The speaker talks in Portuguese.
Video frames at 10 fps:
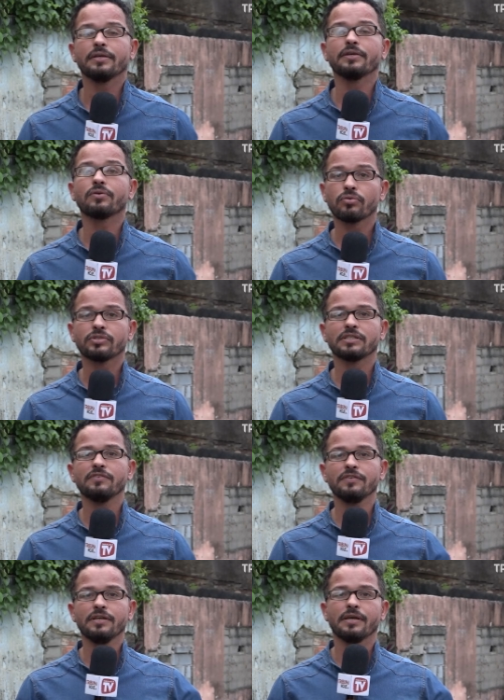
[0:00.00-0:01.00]

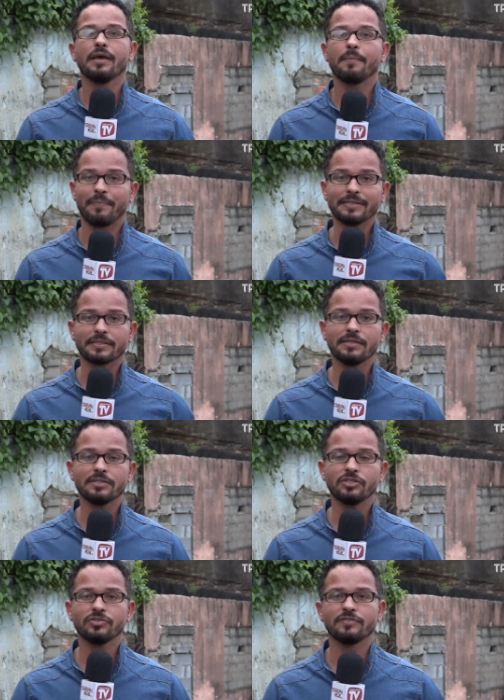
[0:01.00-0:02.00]
Inclusive,
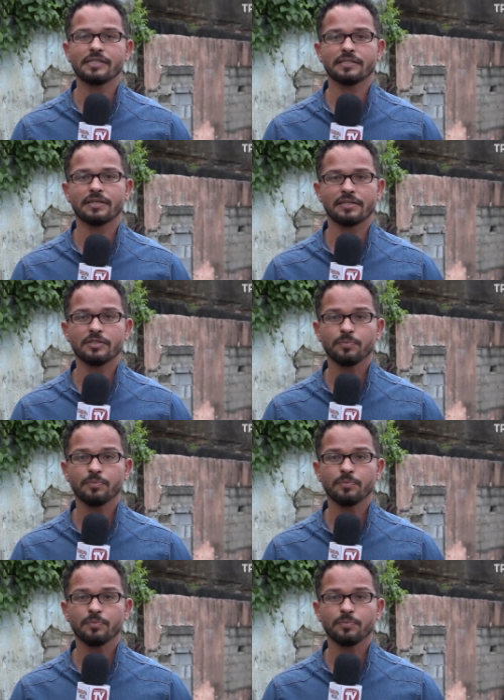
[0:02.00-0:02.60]
pesquisas de universidades